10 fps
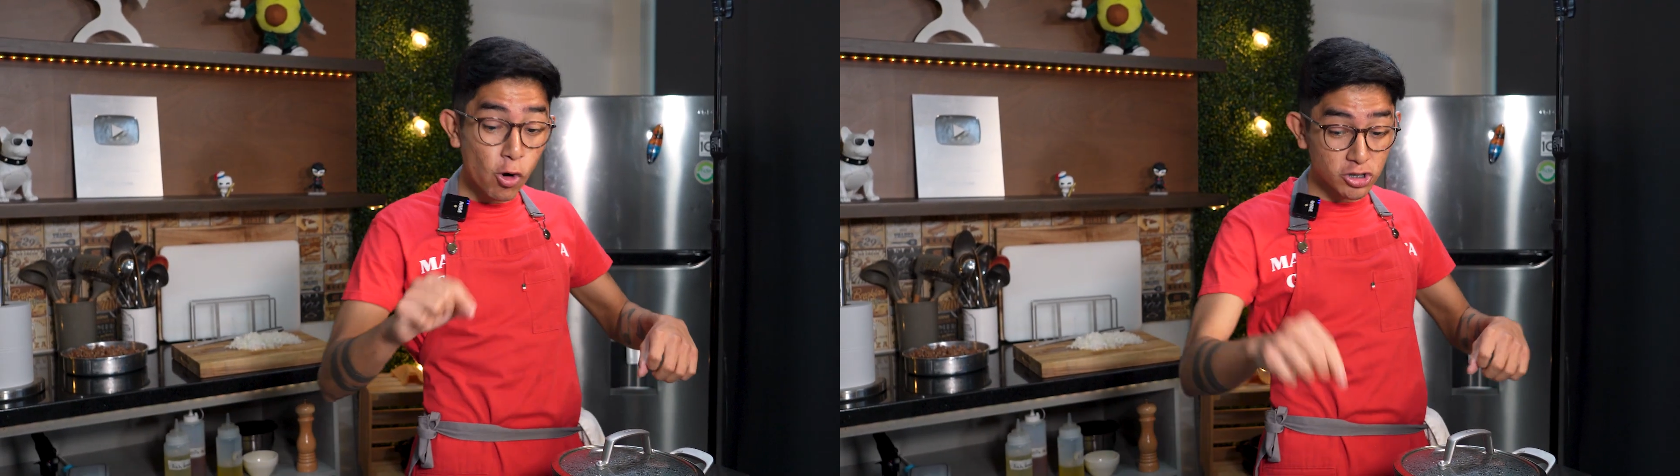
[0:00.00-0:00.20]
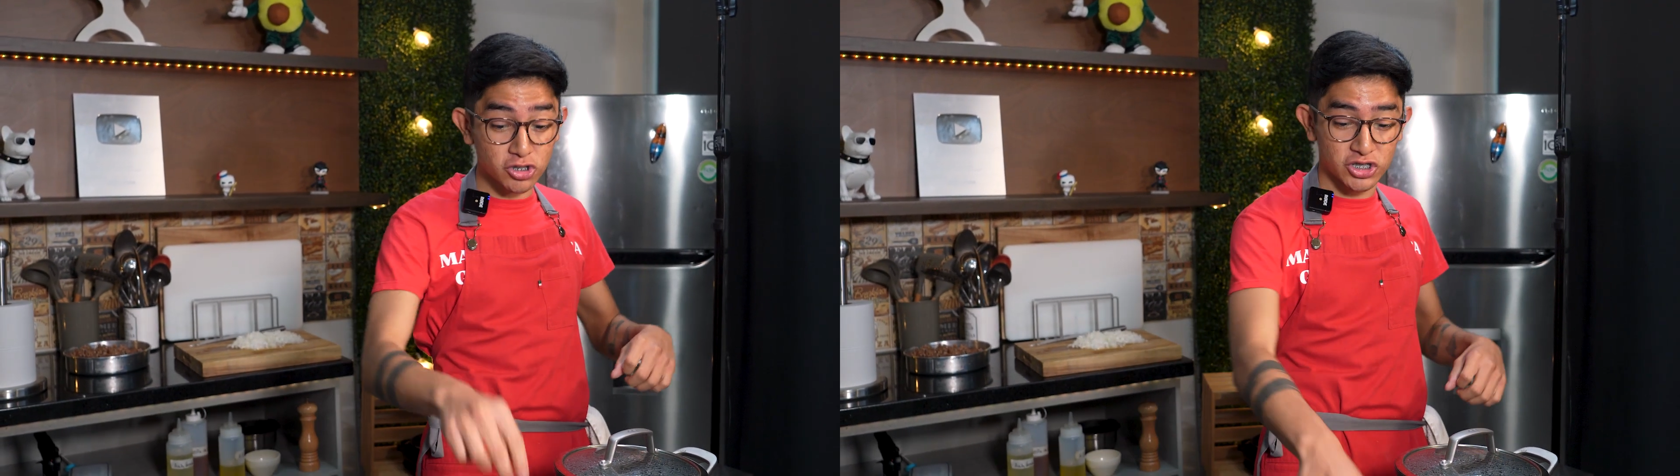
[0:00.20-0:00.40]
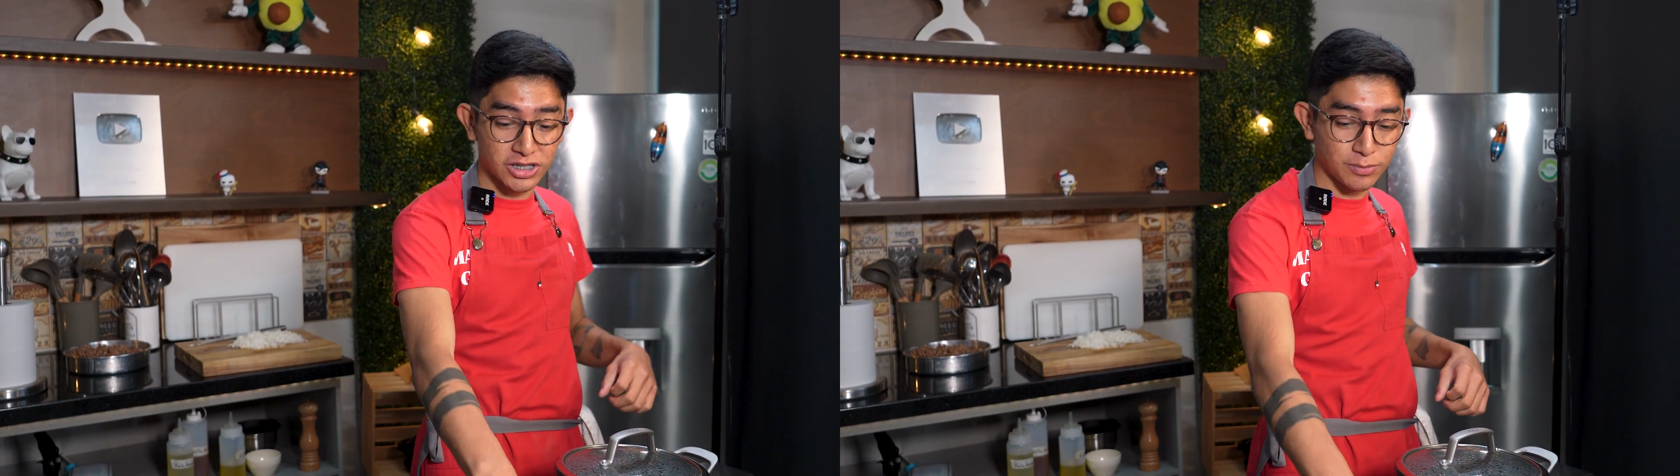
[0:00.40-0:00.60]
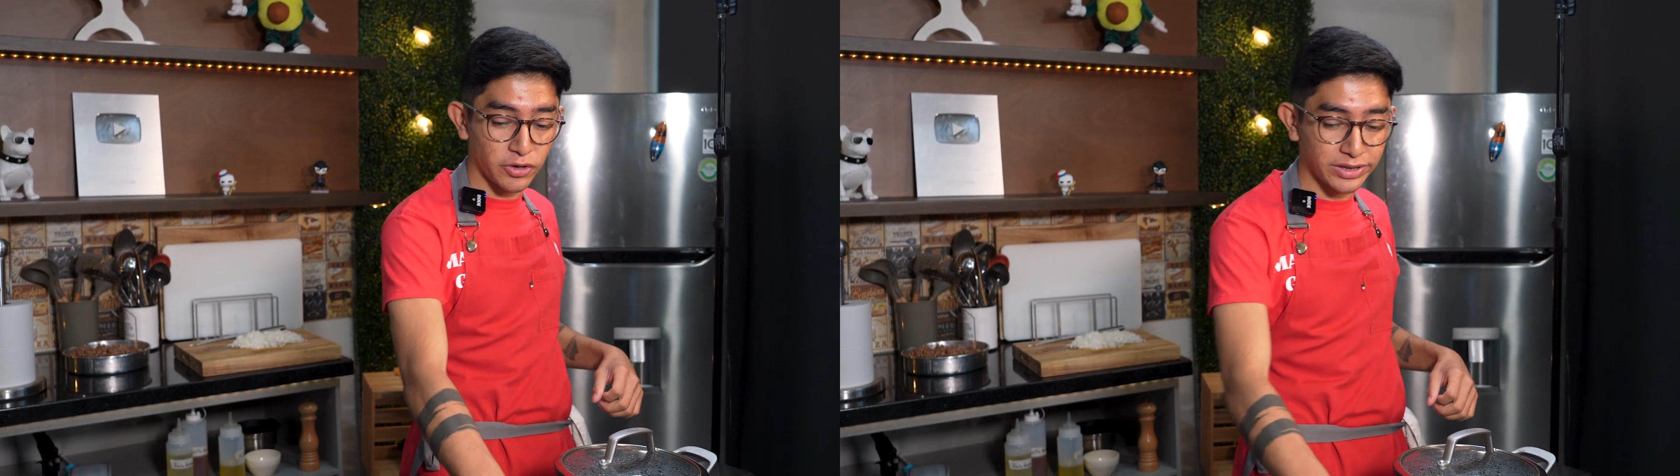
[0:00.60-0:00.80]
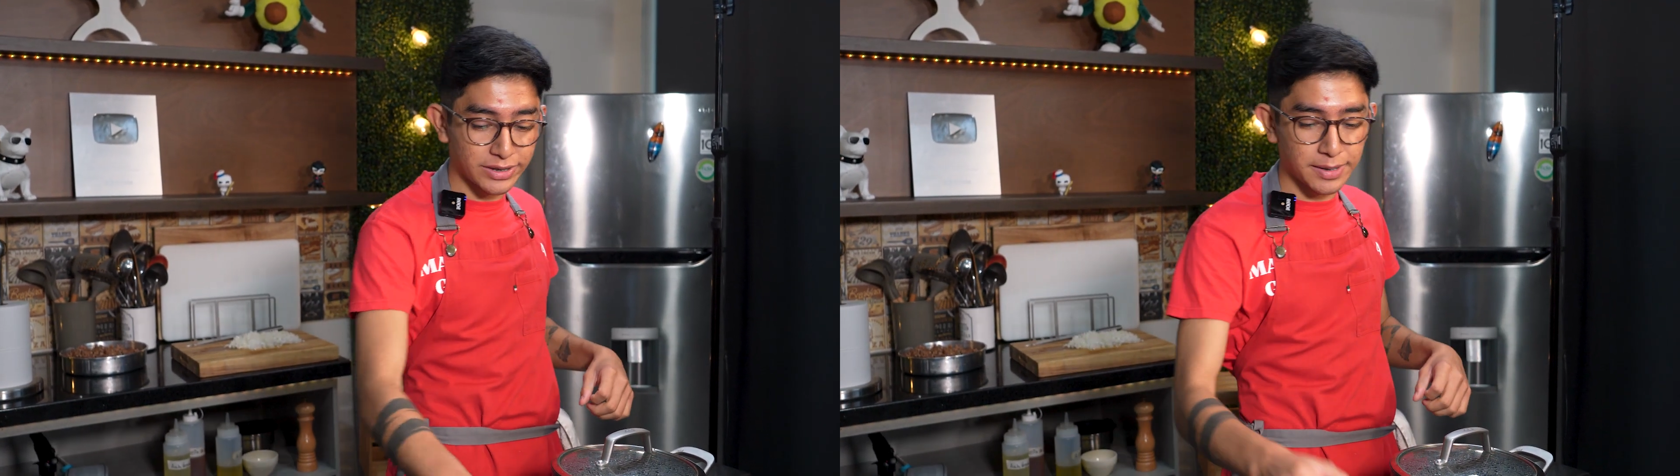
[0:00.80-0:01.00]
8 chiles
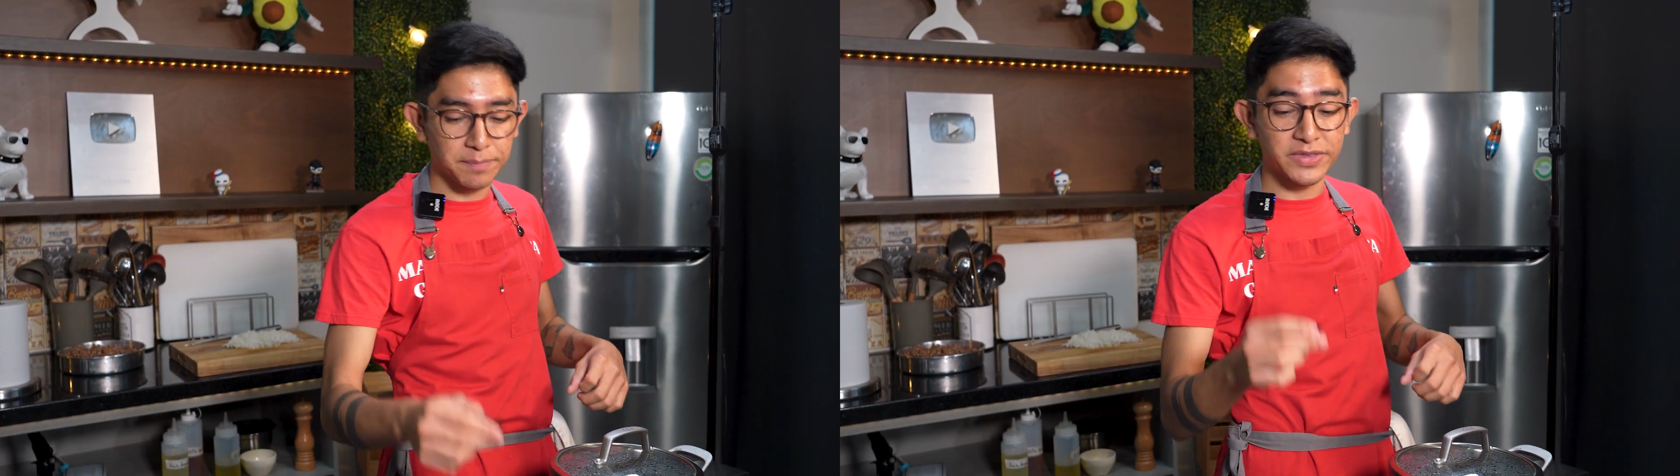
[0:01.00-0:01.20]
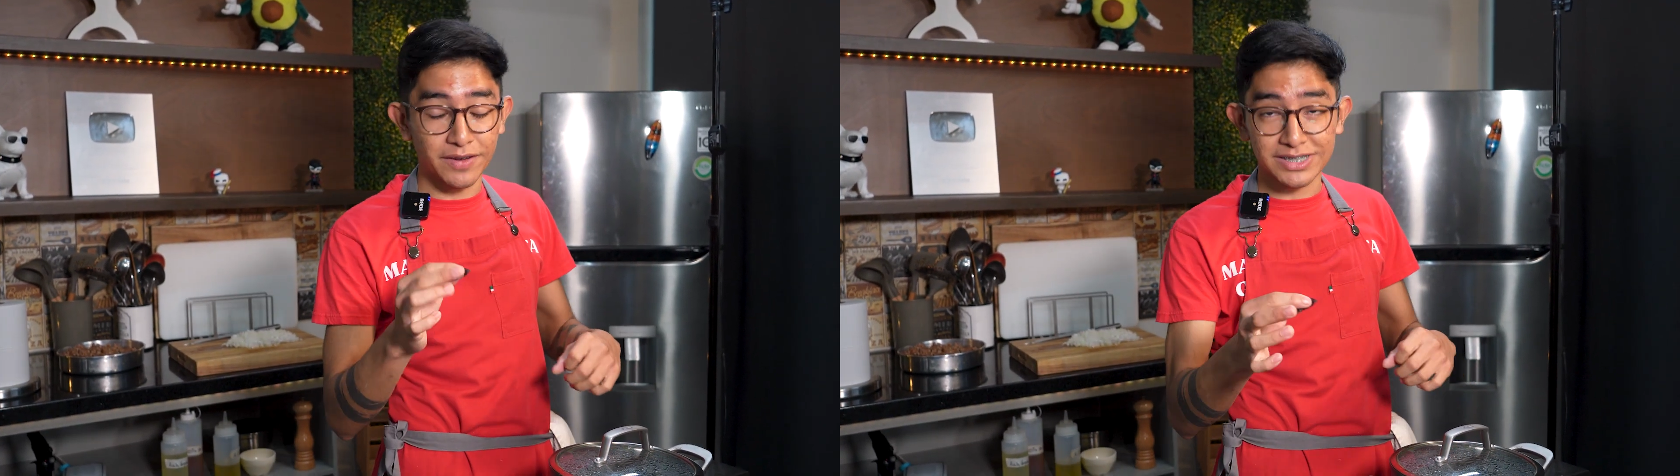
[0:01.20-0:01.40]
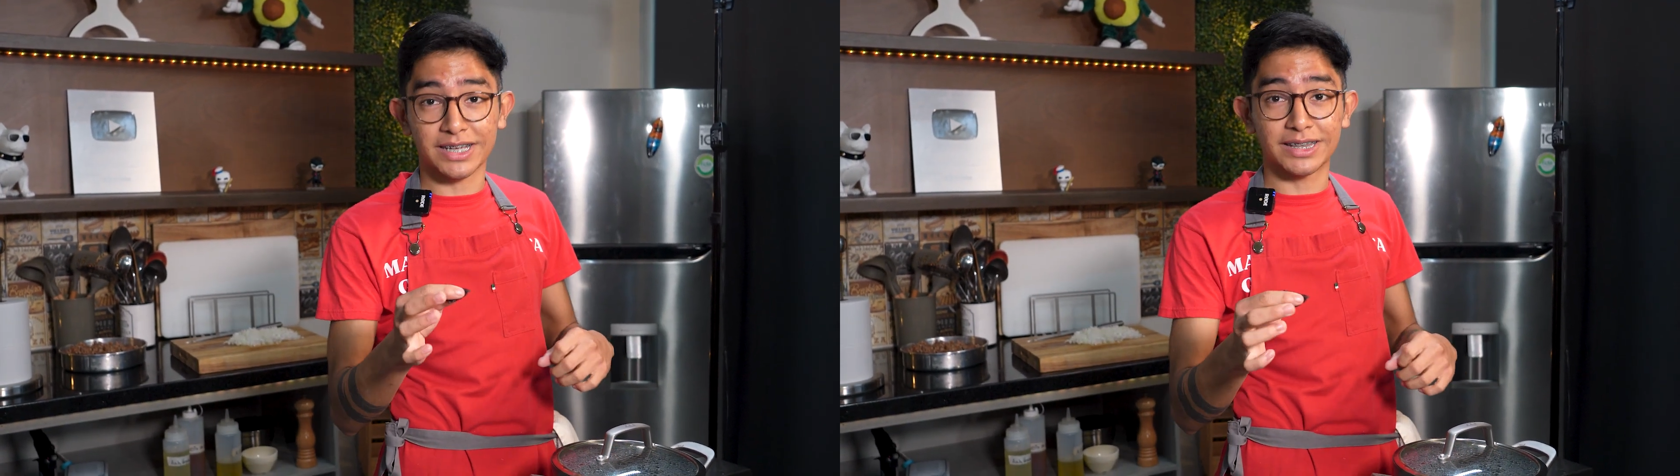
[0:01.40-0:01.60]
morita. Lleva esa